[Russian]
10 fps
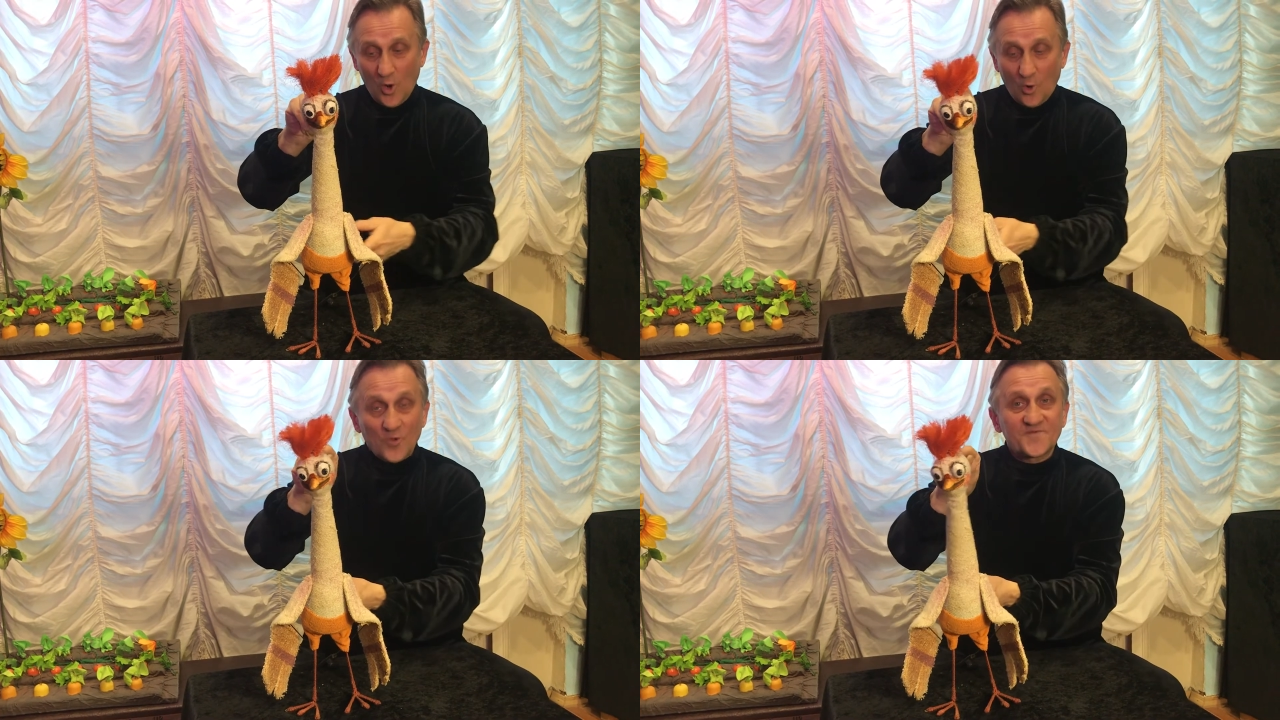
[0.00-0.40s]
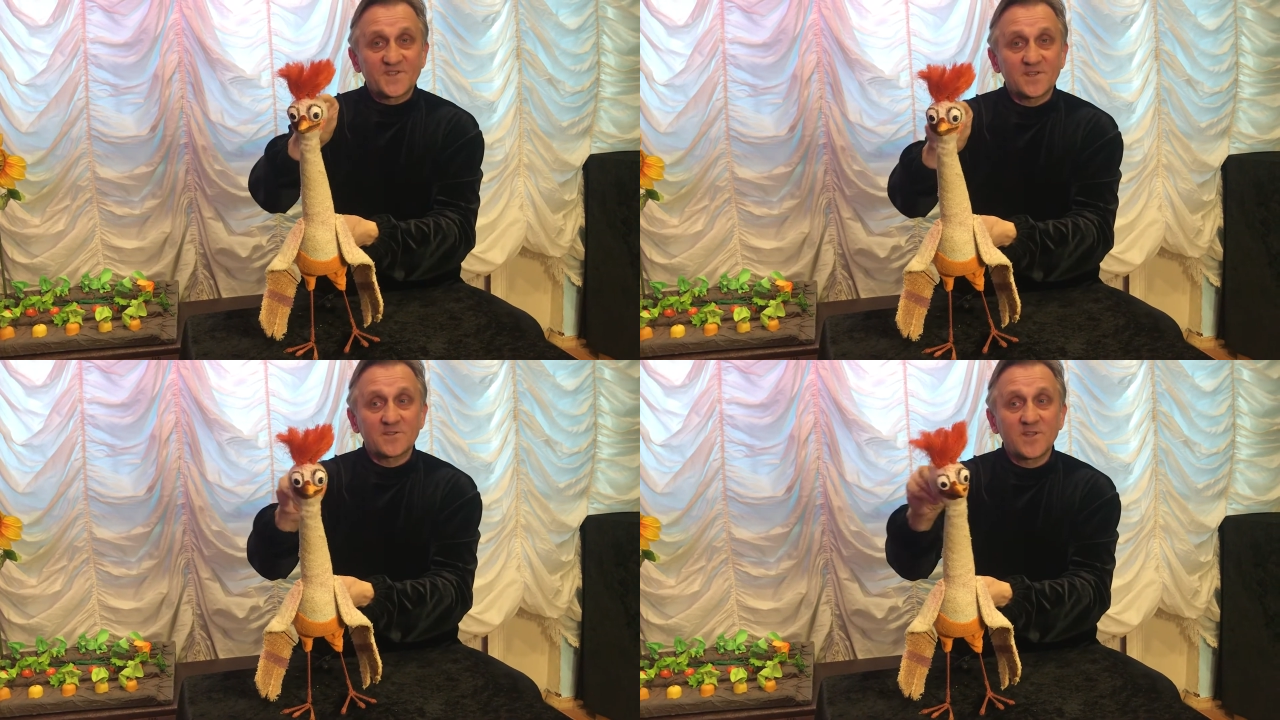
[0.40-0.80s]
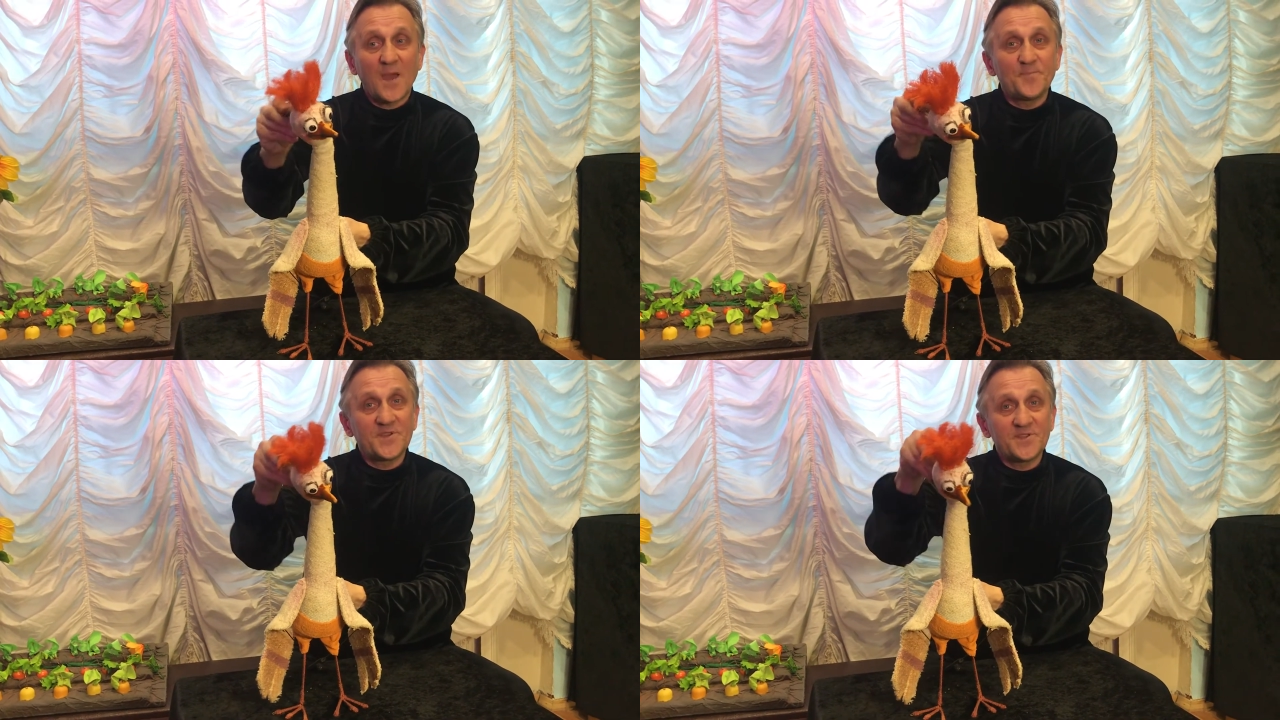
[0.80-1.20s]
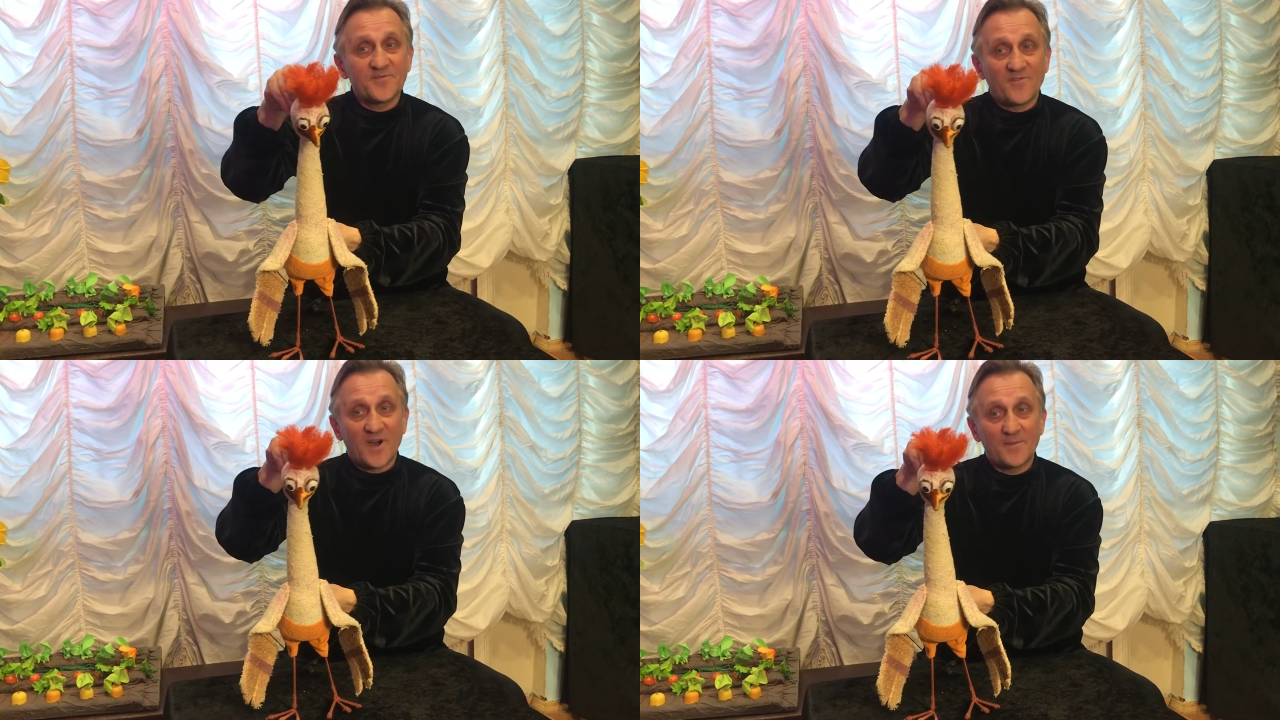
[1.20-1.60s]
он всегда
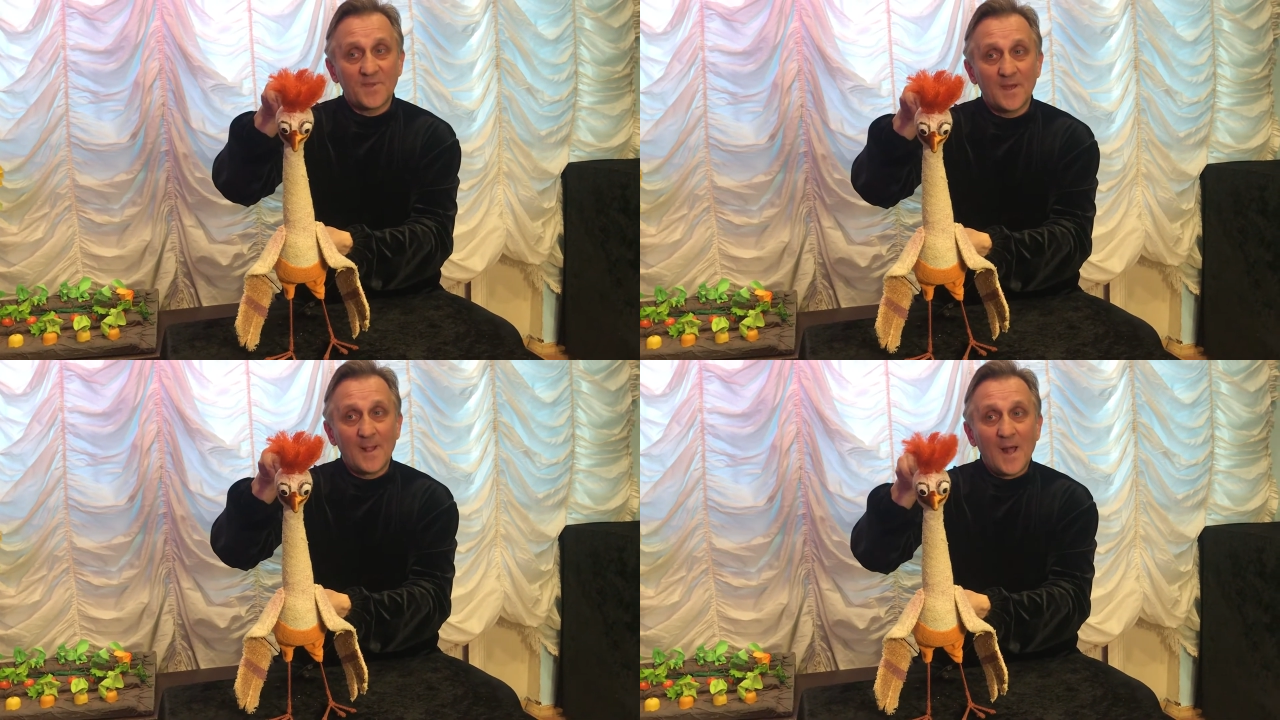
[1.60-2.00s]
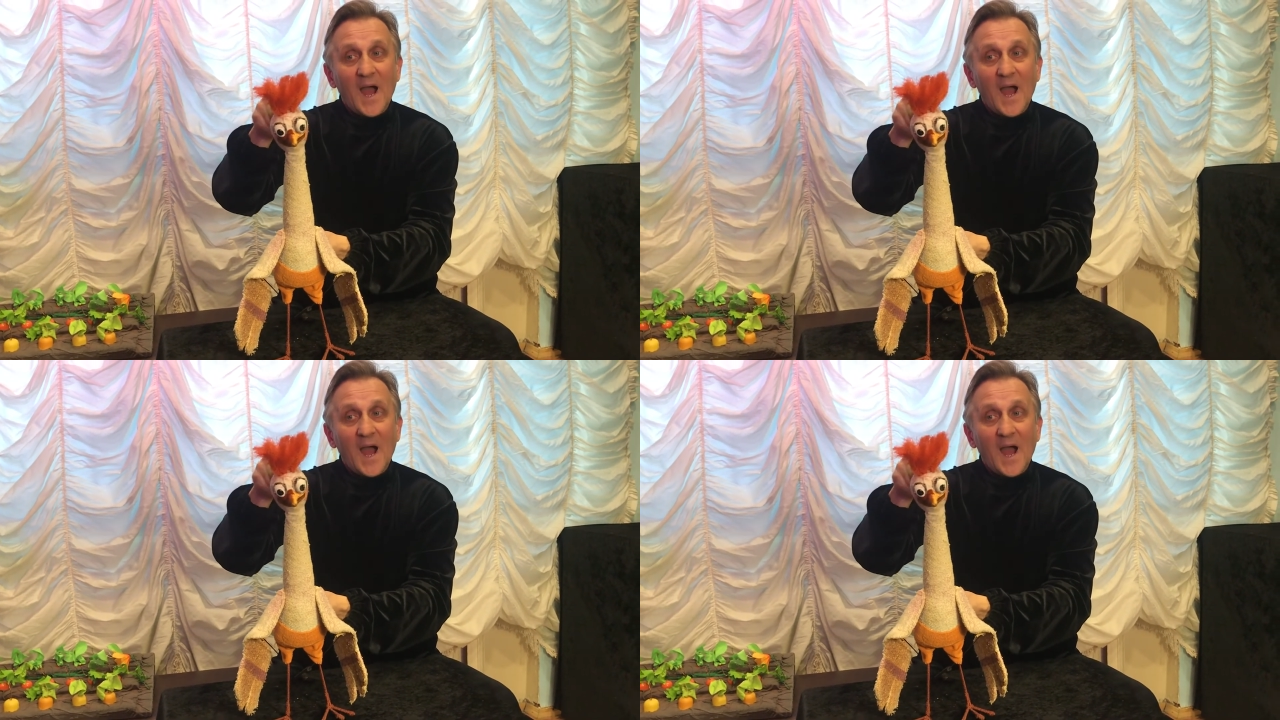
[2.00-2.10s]
перед вами.